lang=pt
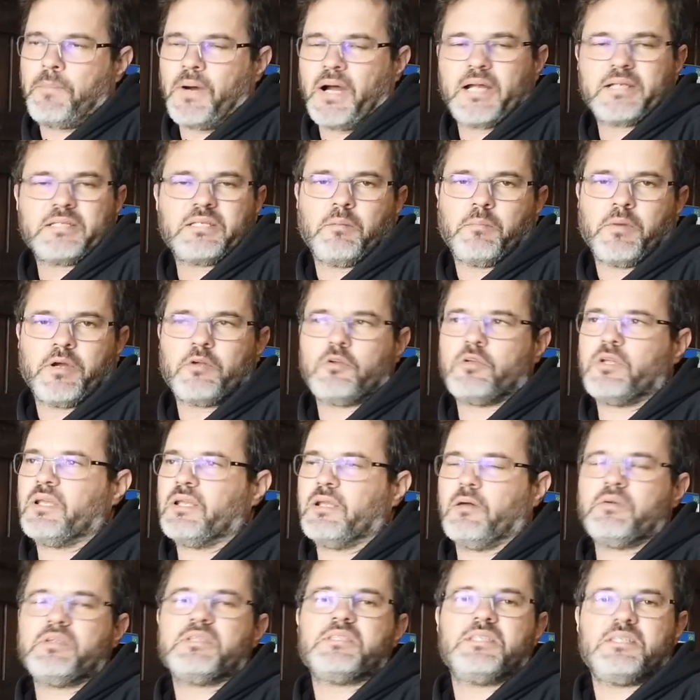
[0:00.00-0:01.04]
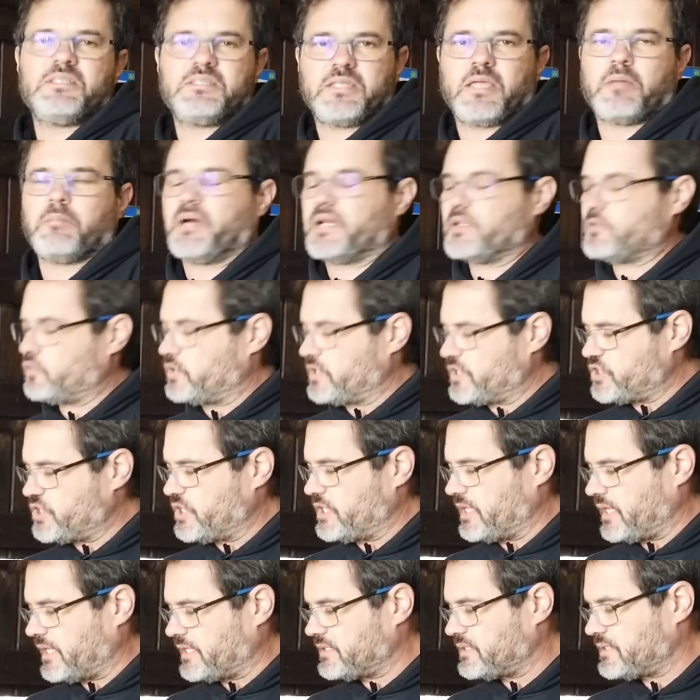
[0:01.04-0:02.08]
parte, a maioria não existem mais
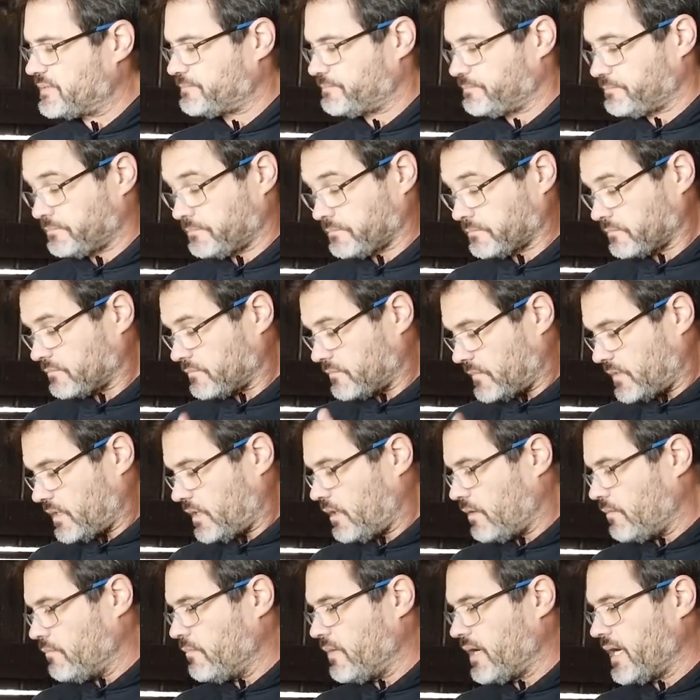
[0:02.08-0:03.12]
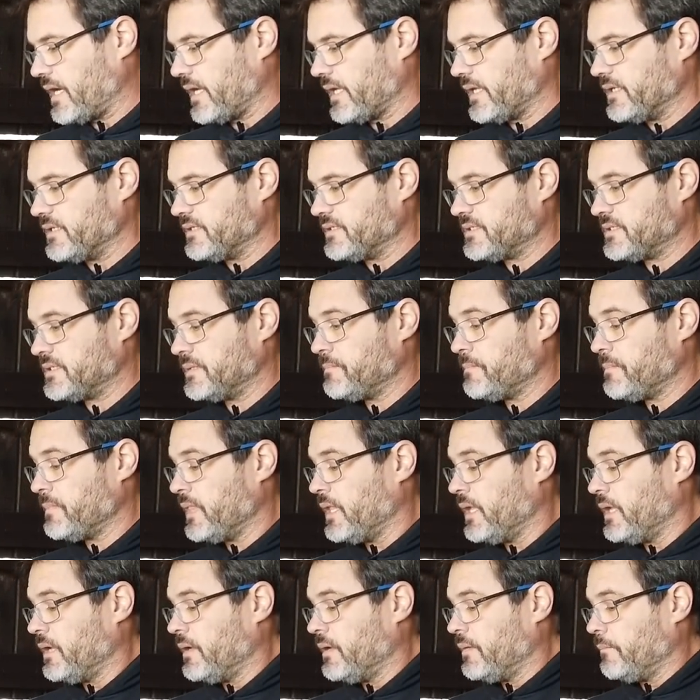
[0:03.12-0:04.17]
originais, mas
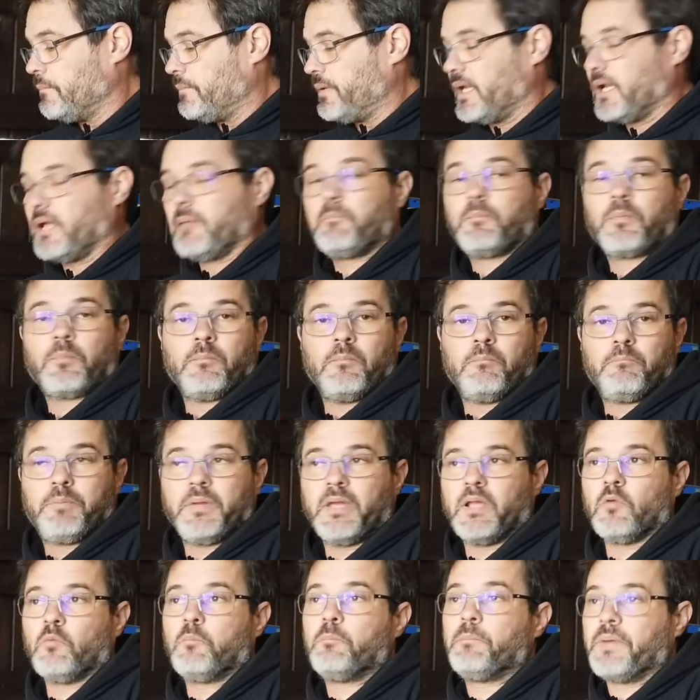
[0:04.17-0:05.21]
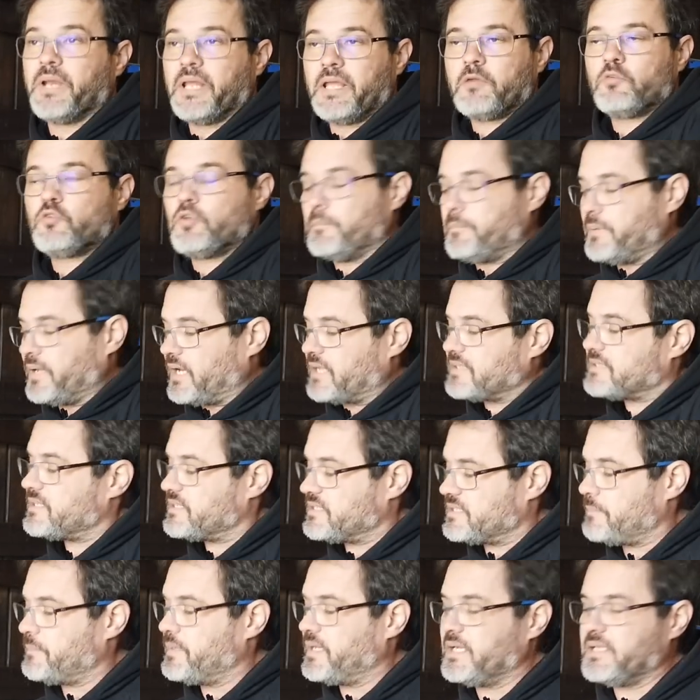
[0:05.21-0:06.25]
pela, pelo preço e pela
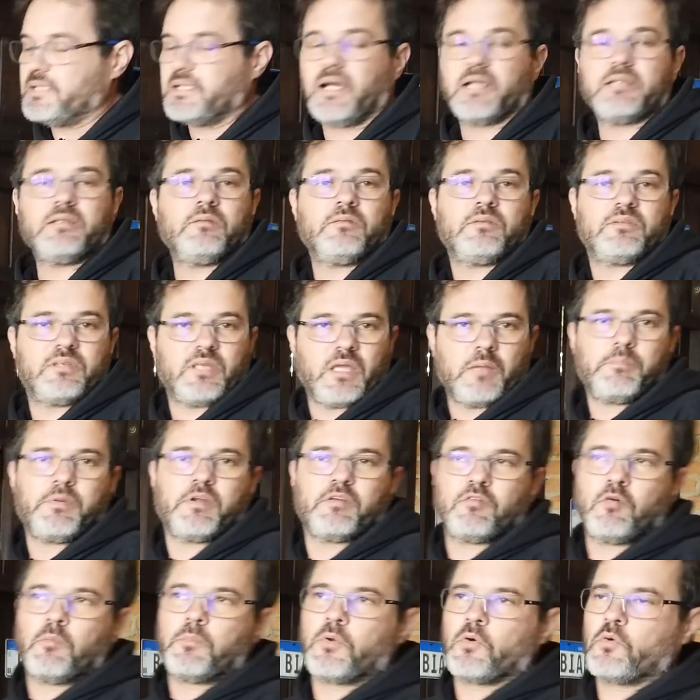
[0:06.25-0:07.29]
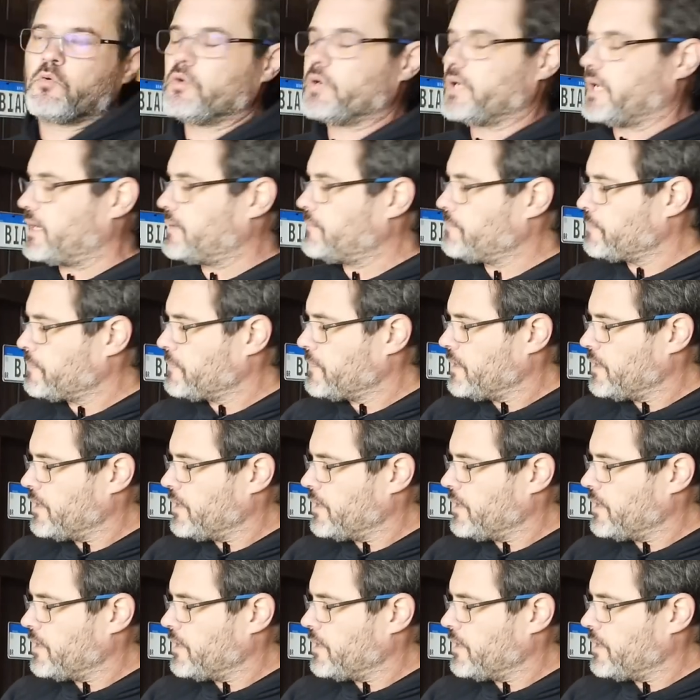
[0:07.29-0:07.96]
acessibilidade sempre eu vou procurar